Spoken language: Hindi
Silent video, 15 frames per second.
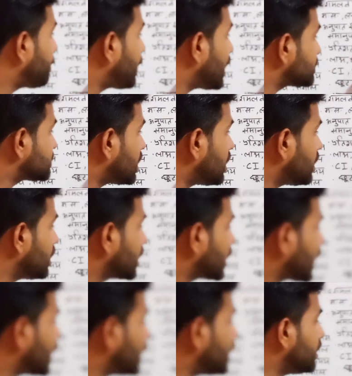पासा
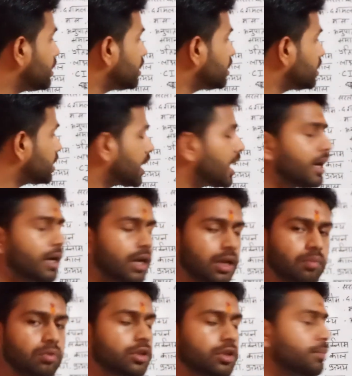कैलेंडर
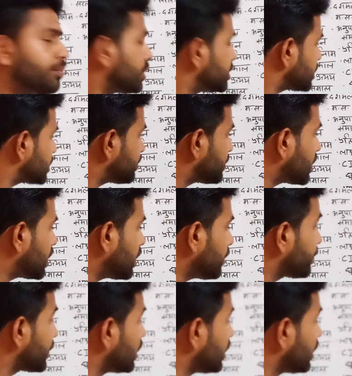कैलेंडर बहुत इंपॉर्टेंट चैप्टर है